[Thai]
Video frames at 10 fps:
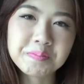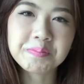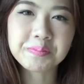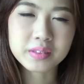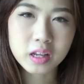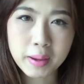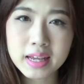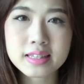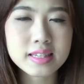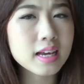อืมแล้วแพค
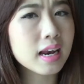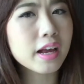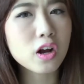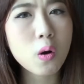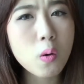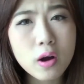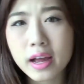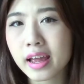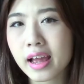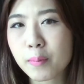เกจิ้งอะไรก็โอ
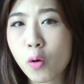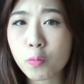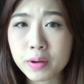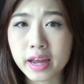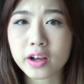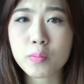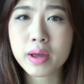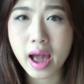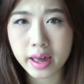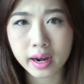เคอะพกไปไหนก็
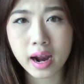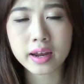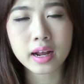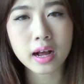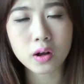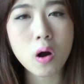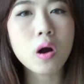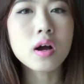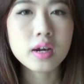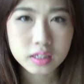ไม่อายใครนะคะ ก็
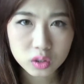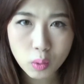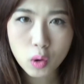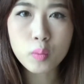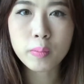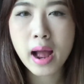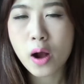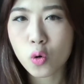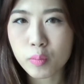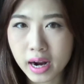ถือว่าคุ้มค่า
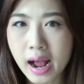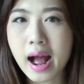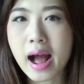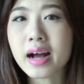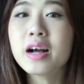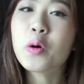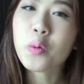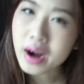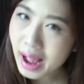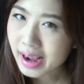คุ้มราคา
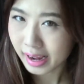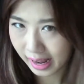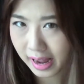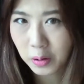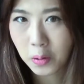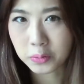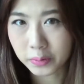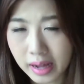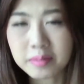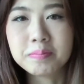คนรค่าเก่การลอง
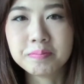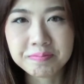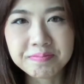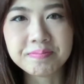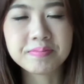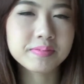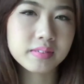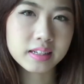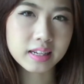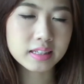นะอืม
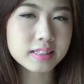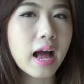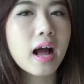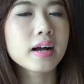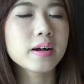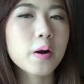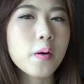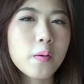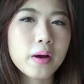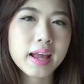นะจ๊ะ
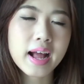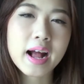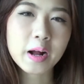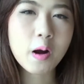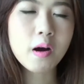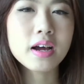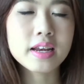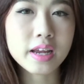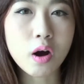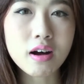โอเคค่ะ ก็
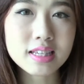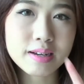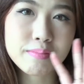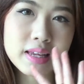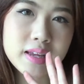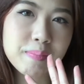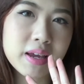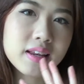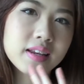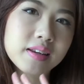เดี๋ยวเราจะมี
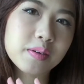เป็น